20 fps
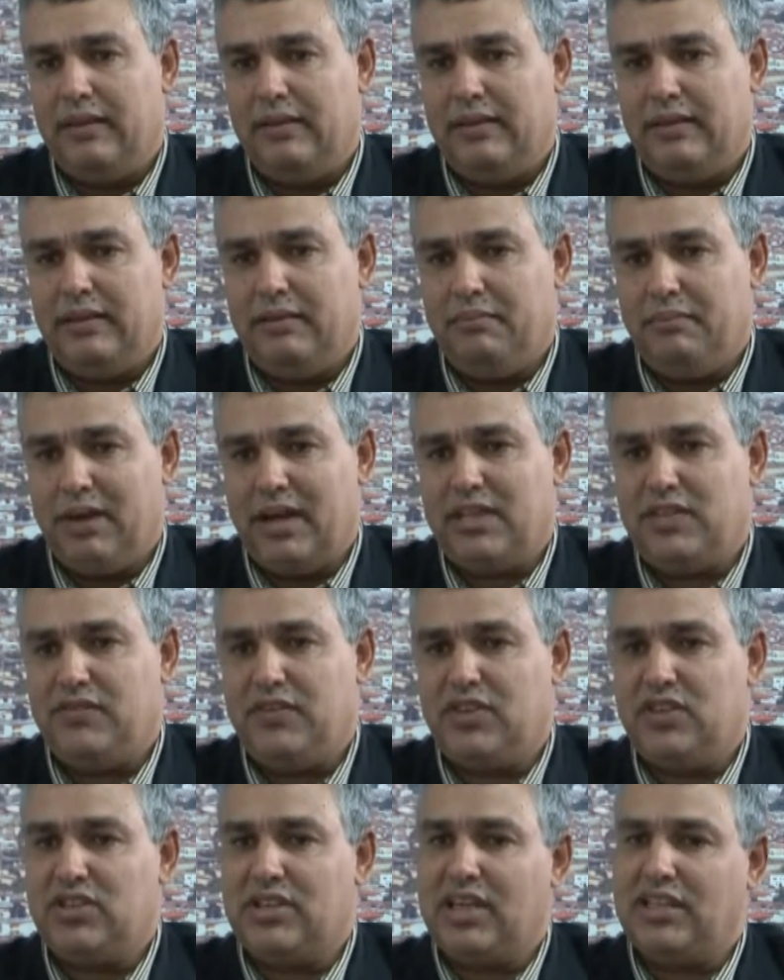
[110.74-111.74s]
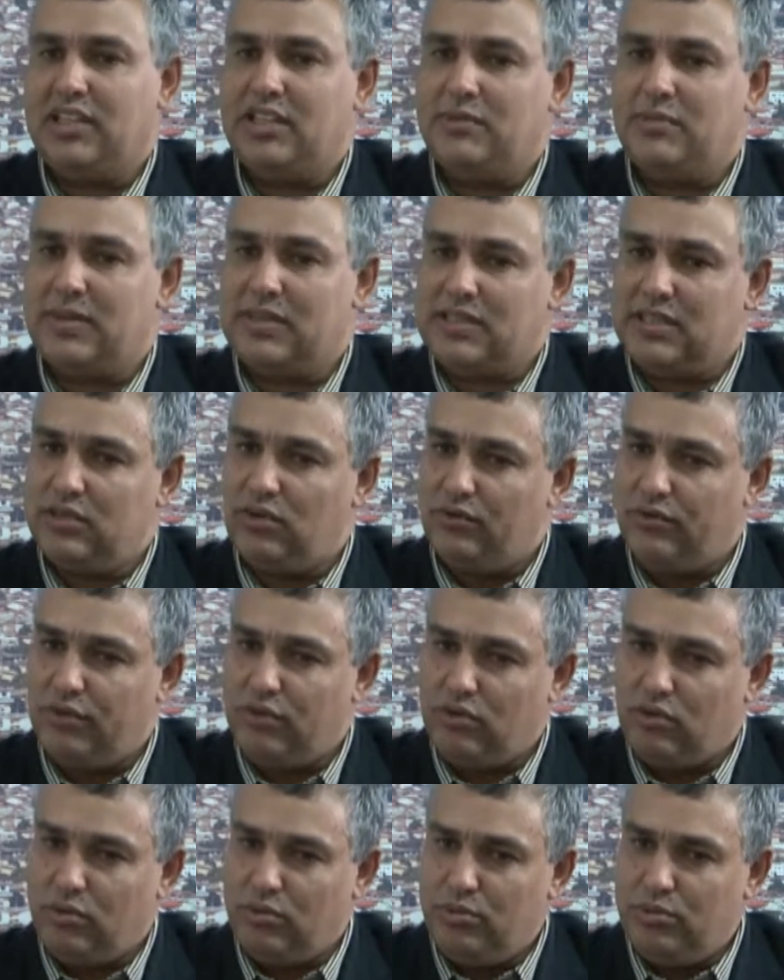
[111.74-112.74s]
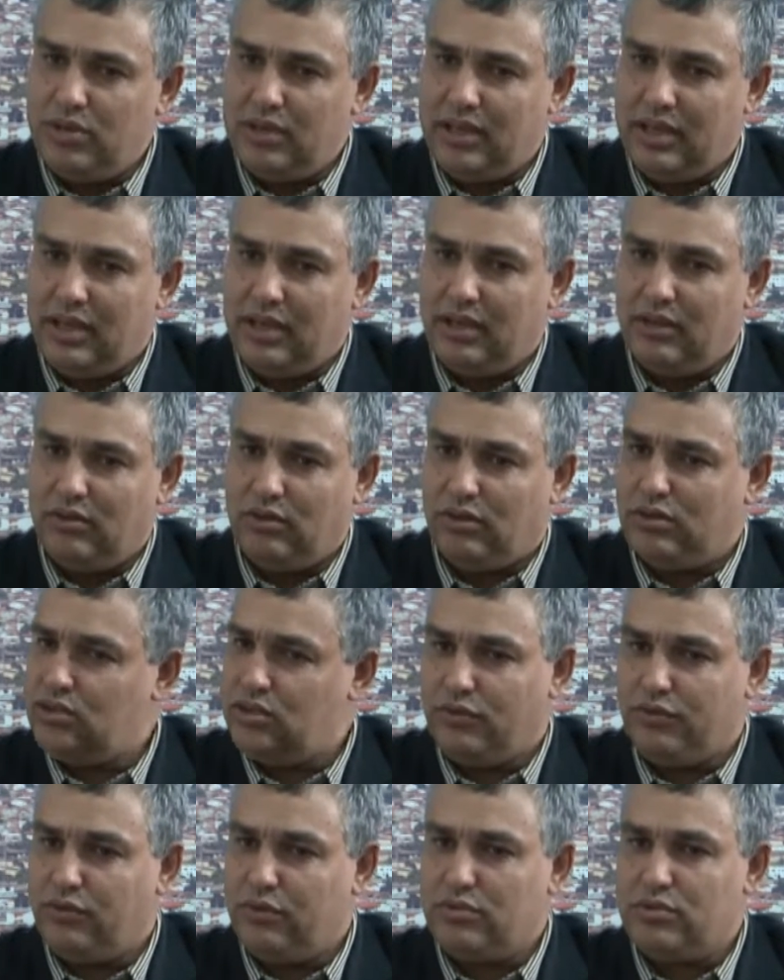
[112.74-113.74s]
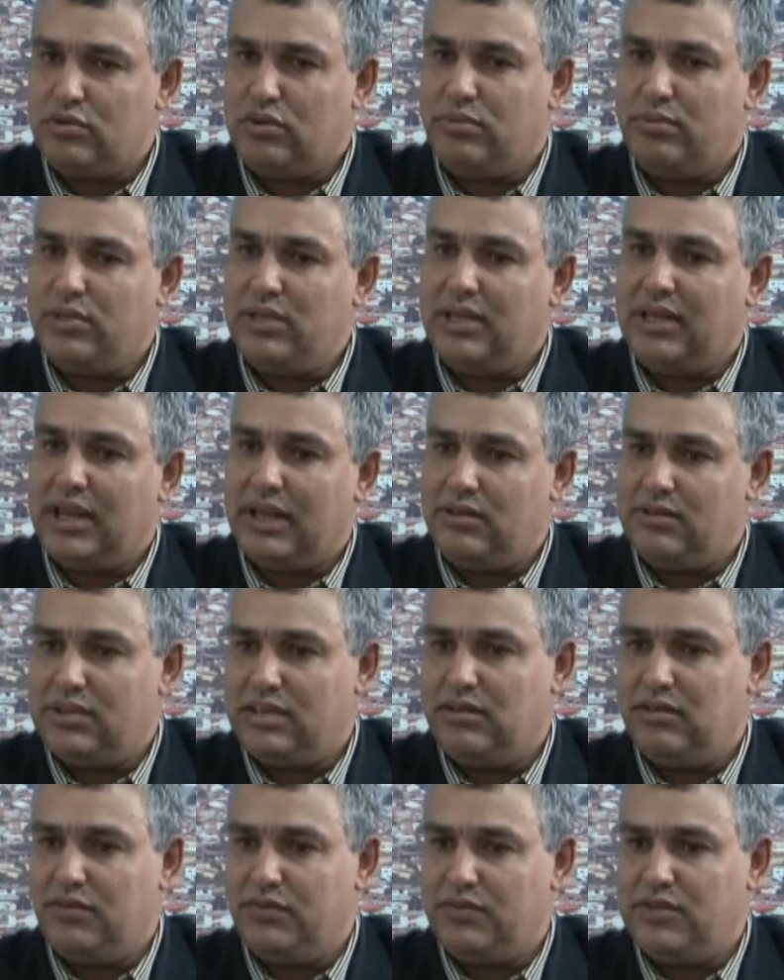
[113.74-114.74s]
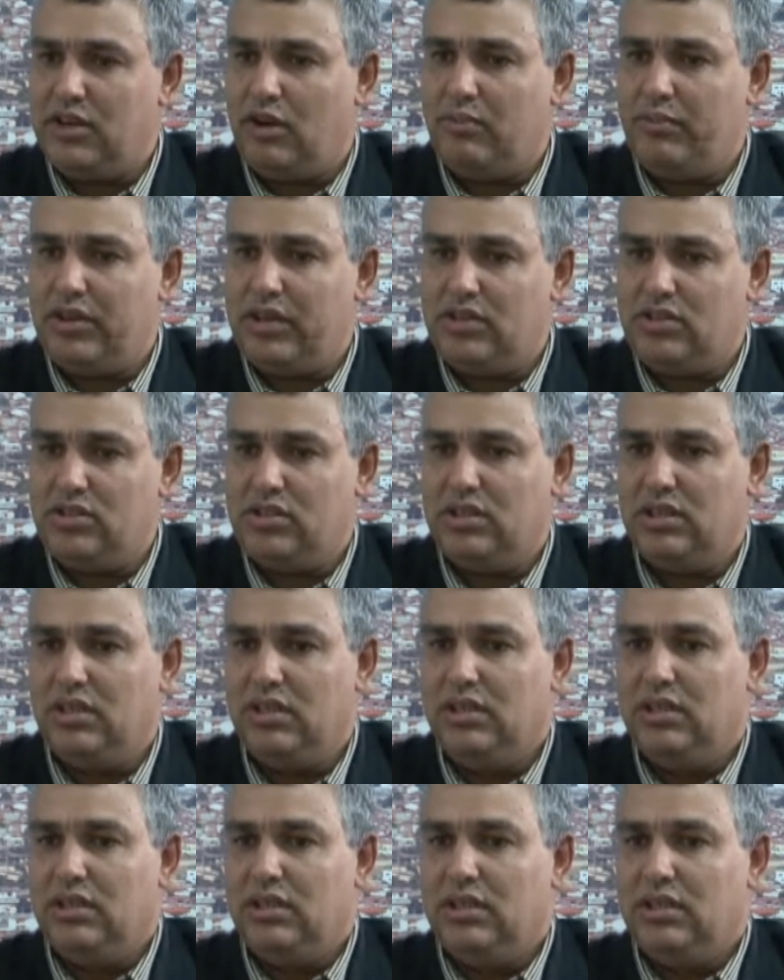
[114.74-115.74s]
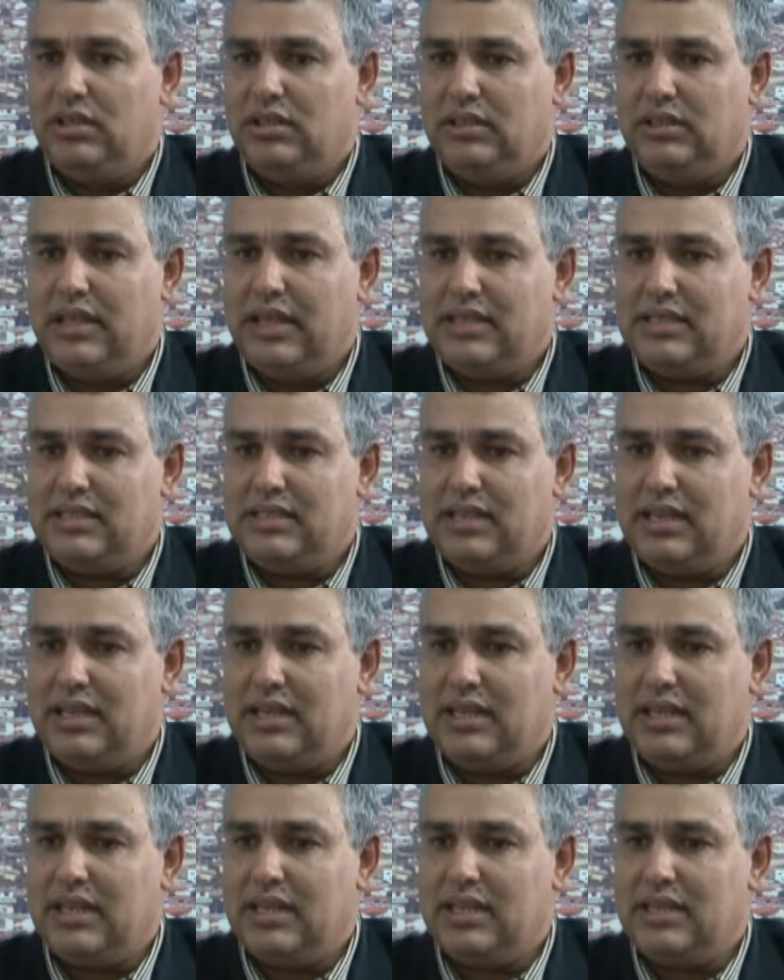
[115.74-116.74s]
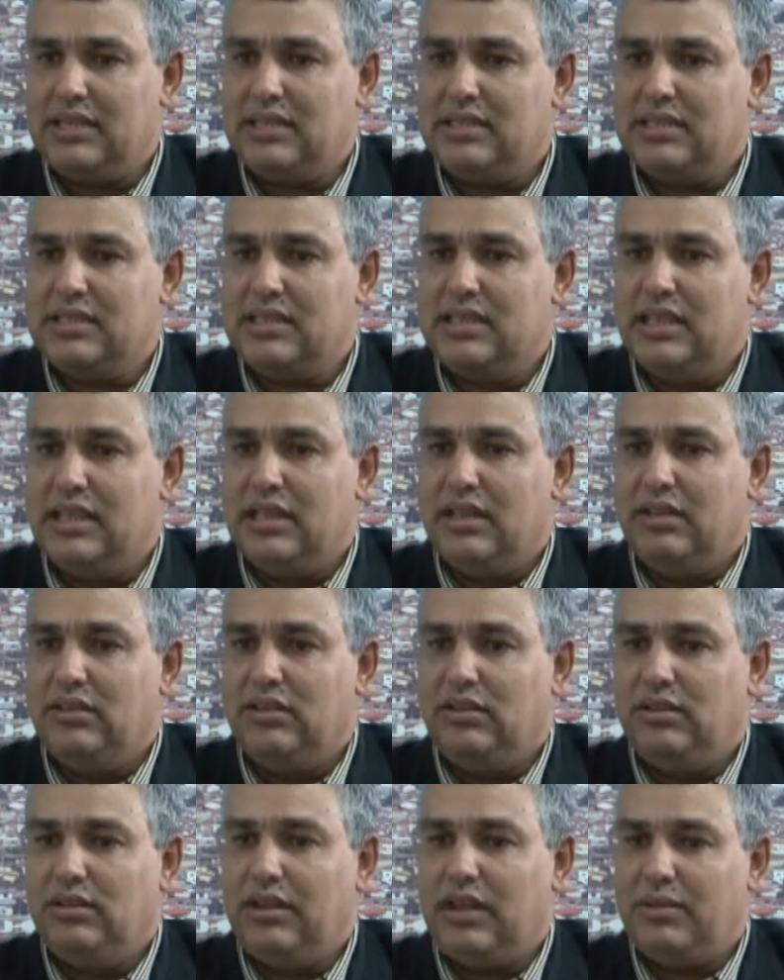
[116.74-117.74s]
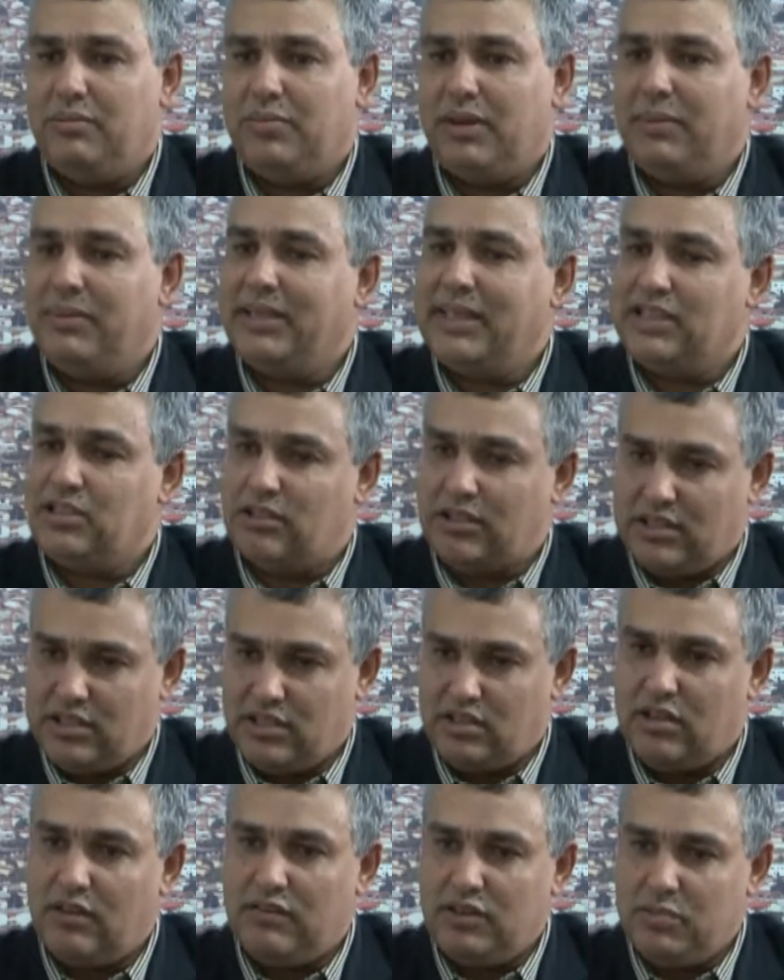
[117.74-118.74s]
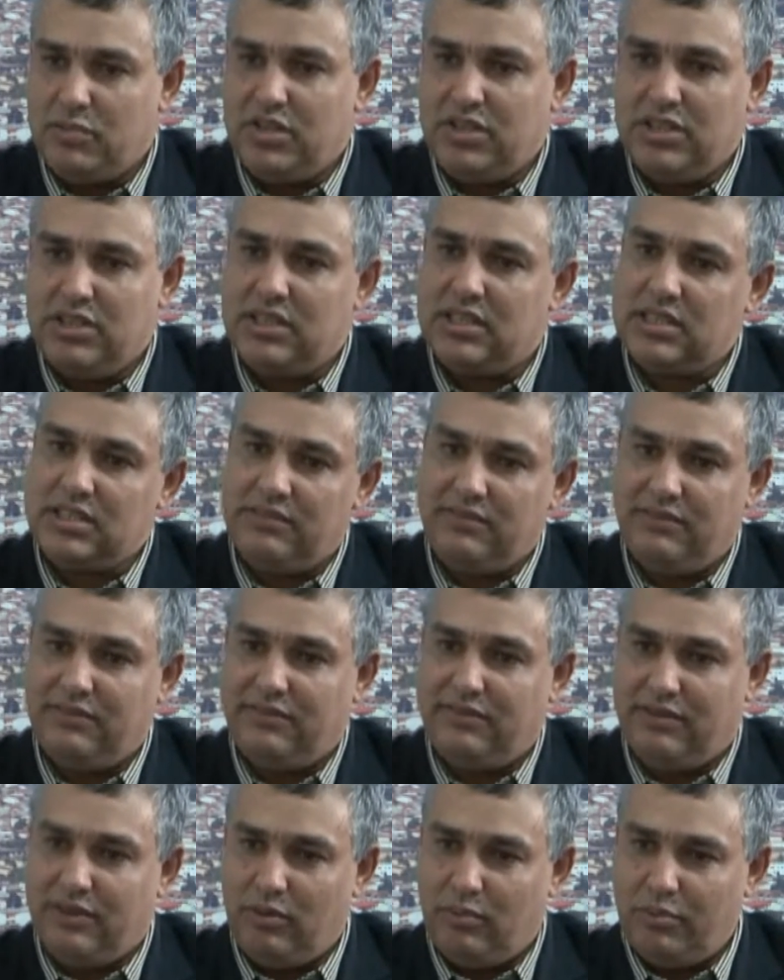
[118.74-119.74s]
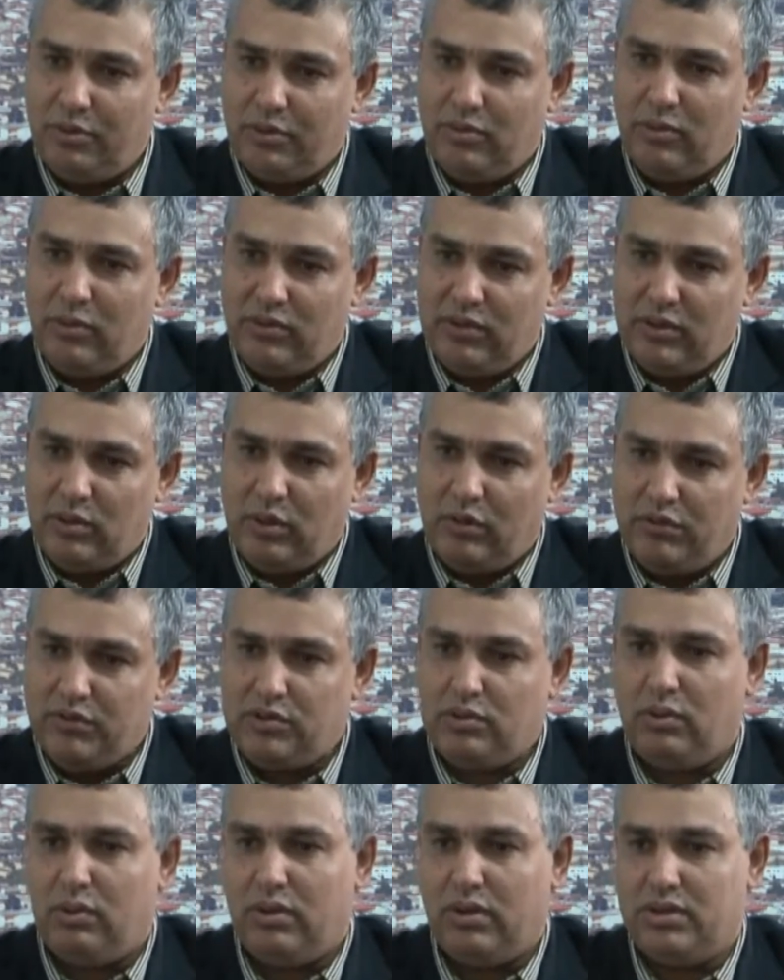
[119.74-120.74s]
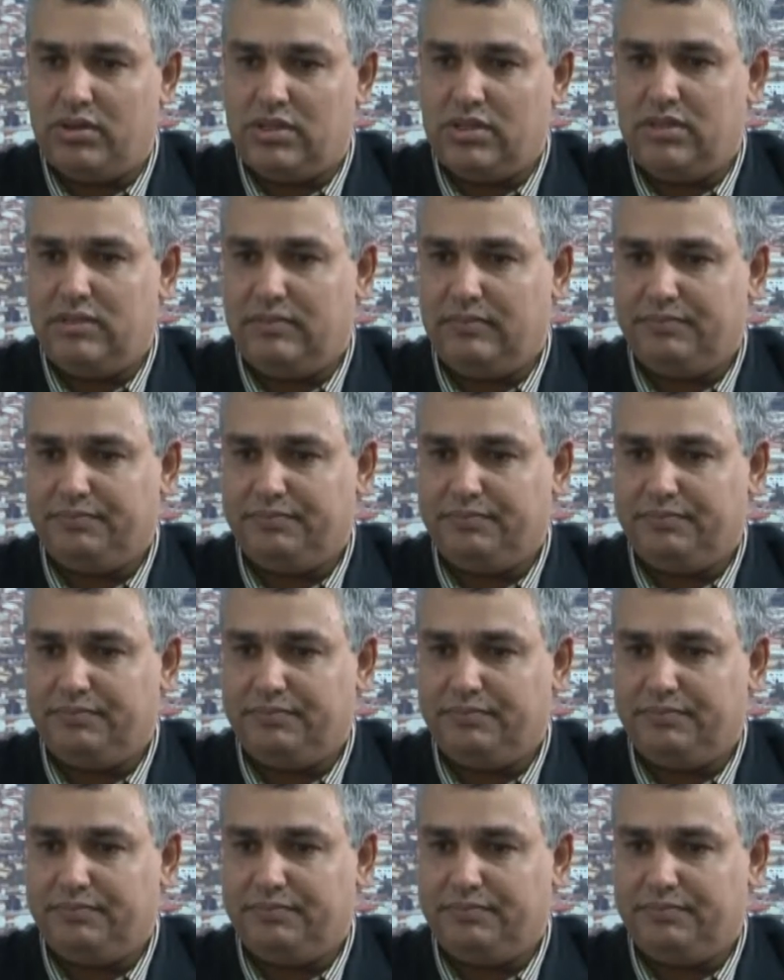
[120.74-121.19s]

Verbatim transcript: é, mais fechadas, mas que não foram nós não fomos comunicados ainda oficialmente dessas, da implementação dessas novas medidas que vão promover novos cortes.